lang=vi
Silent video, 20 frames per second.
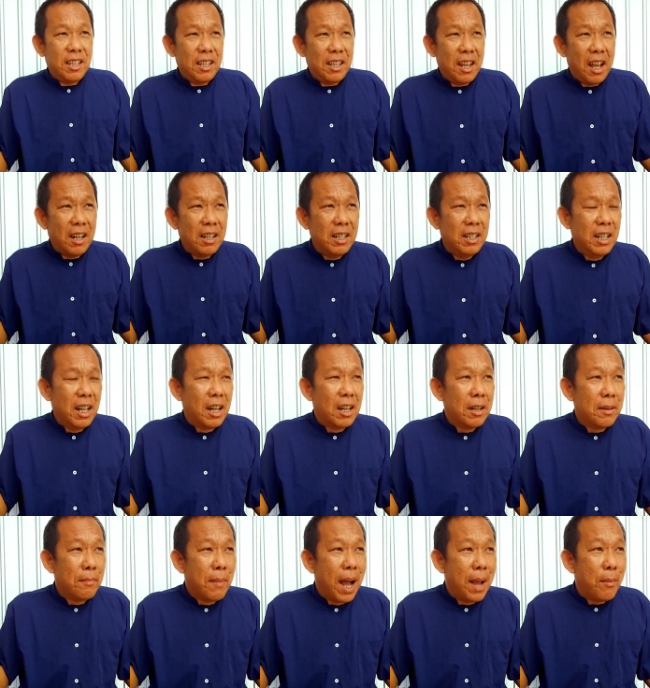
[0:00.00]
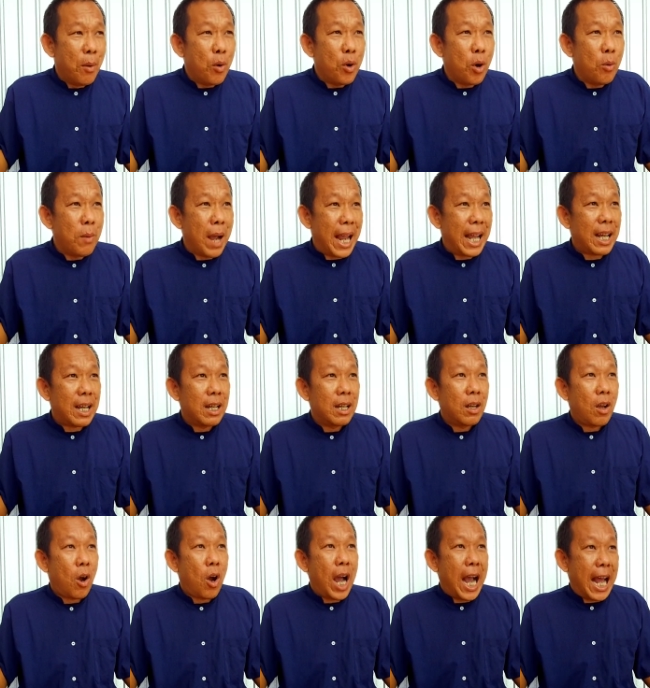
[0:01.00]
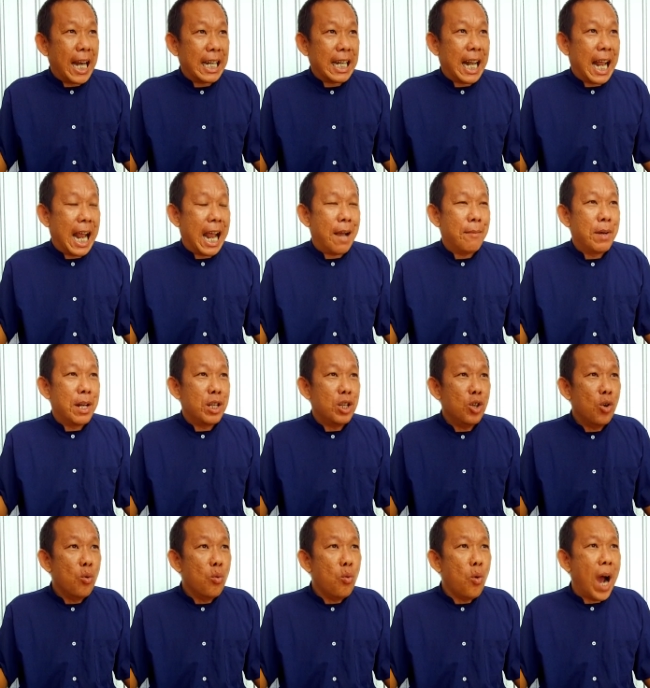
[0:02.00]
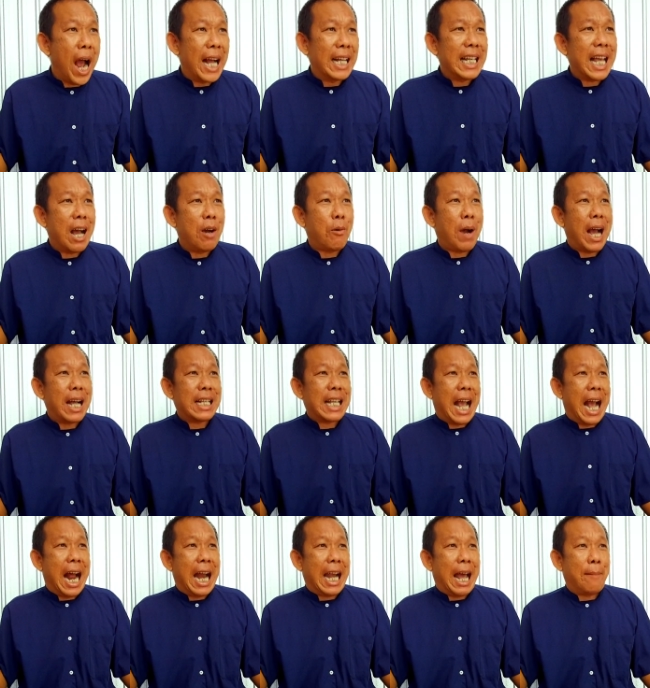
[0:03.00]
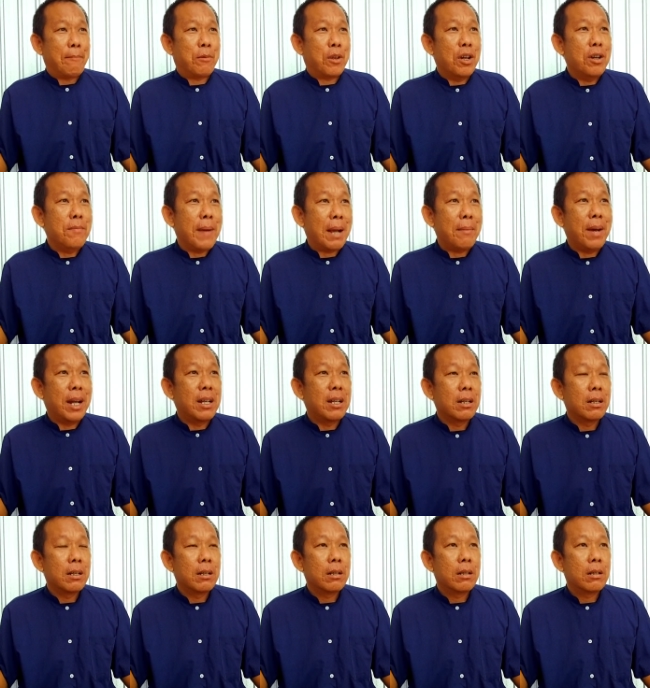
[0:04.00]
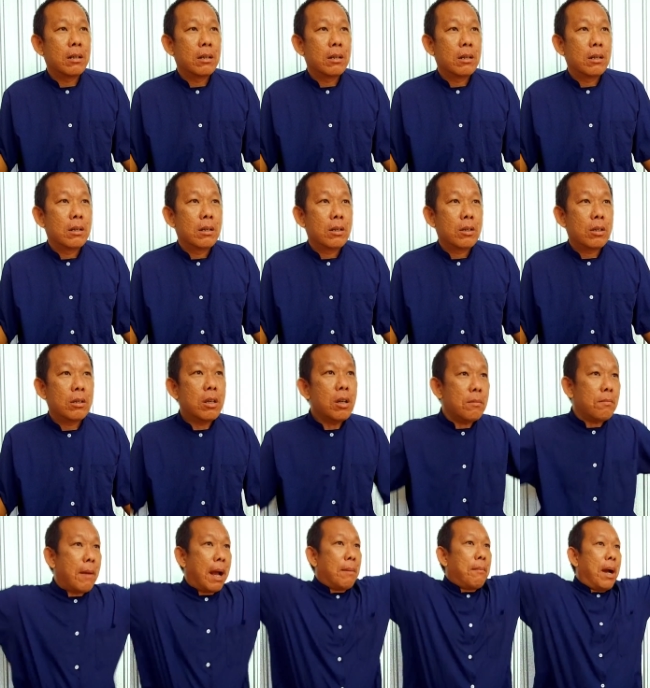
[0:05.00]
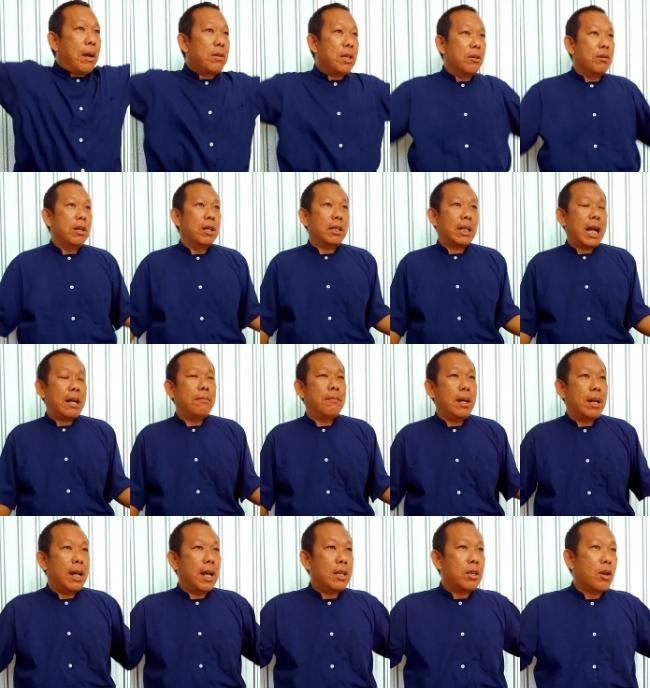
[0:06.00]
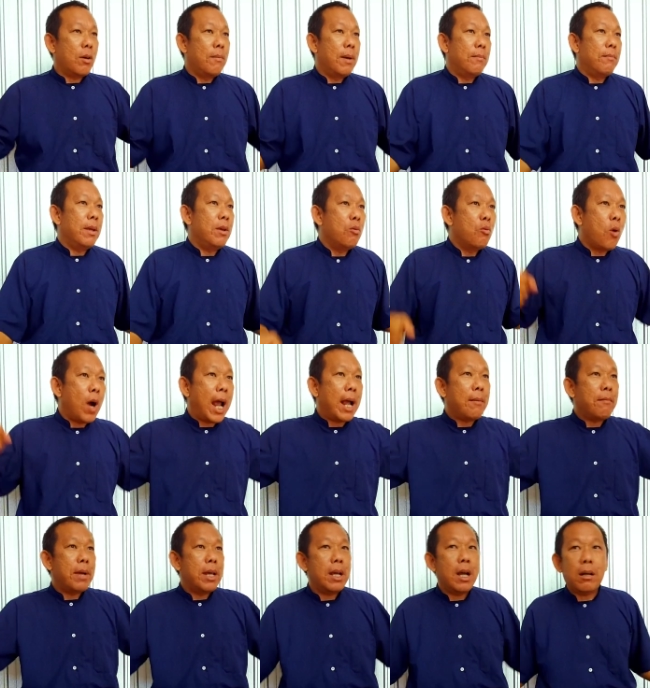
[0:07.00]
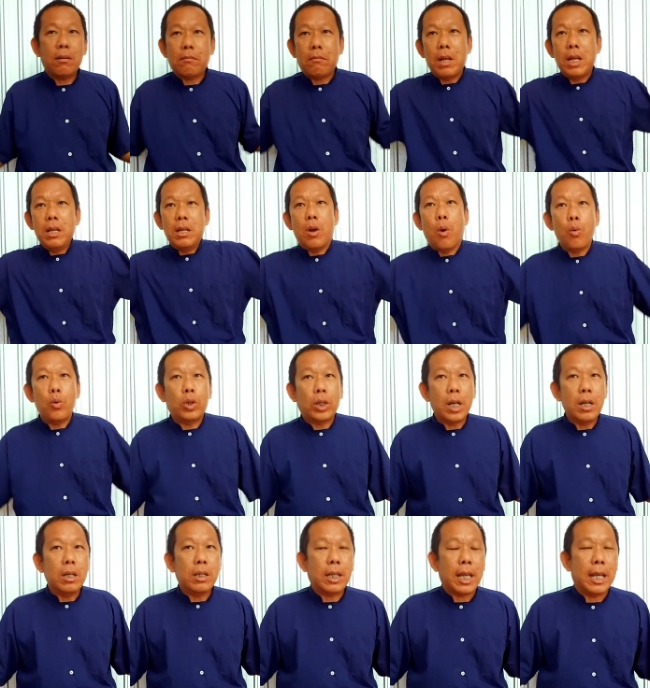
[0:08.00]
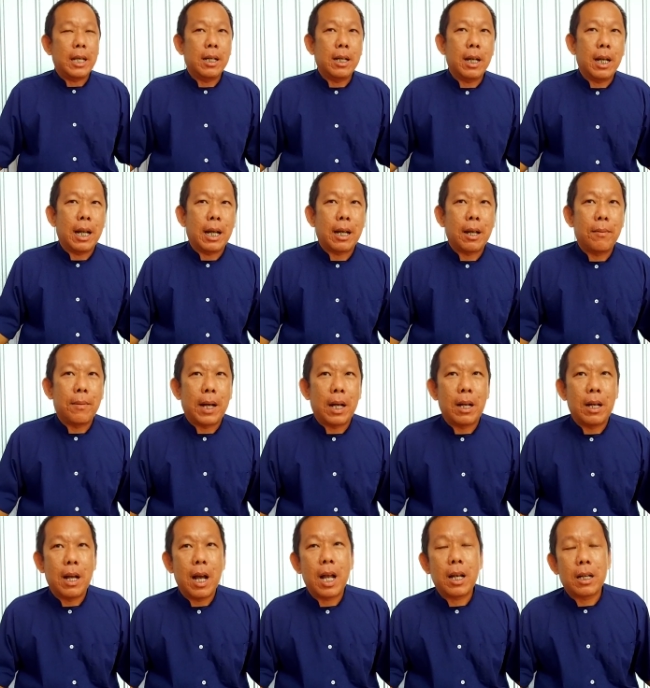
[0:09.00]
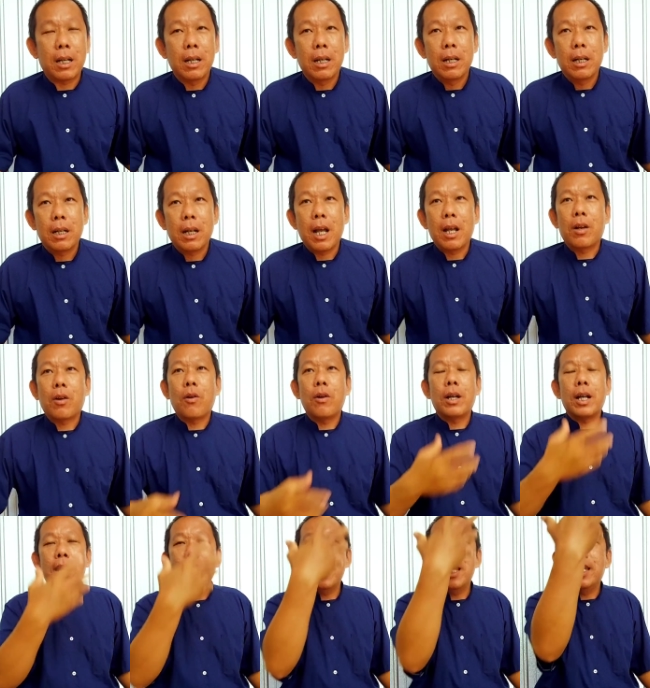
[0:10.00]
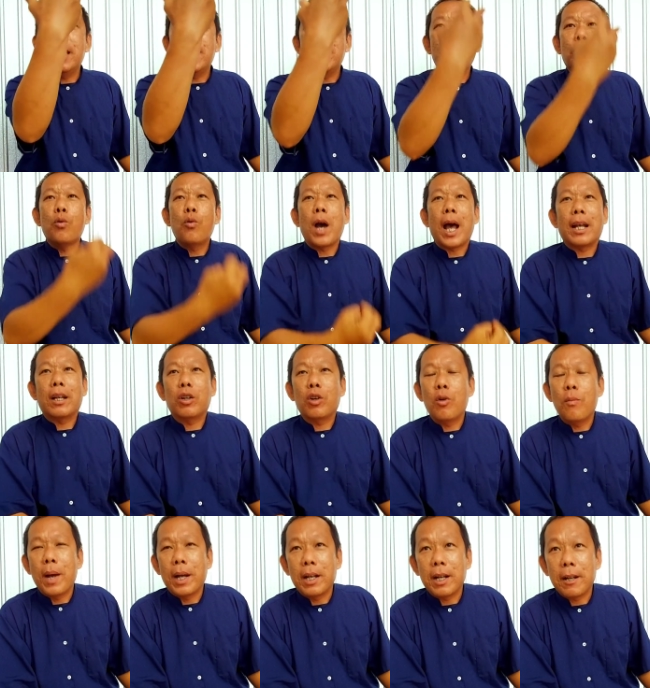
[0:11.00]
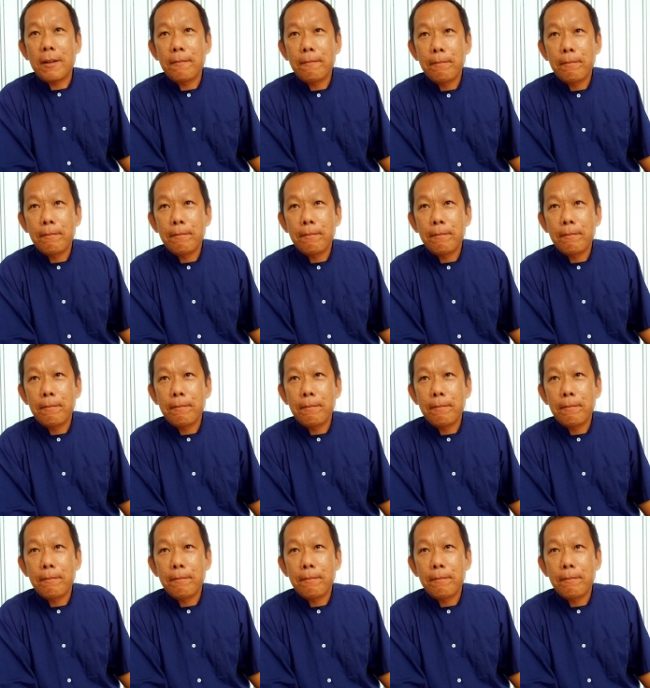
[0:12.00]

những người mê muội hung ác họ hành hạ mình vu oan giá họa trà đạp chửi mắng mình trước mặt bao nhiêu người thắng mình để cho mình bị quan bị ức bị đủ thứ chuyện đó là cây bằng hết để coi cái ý chí tu hành của mình đó.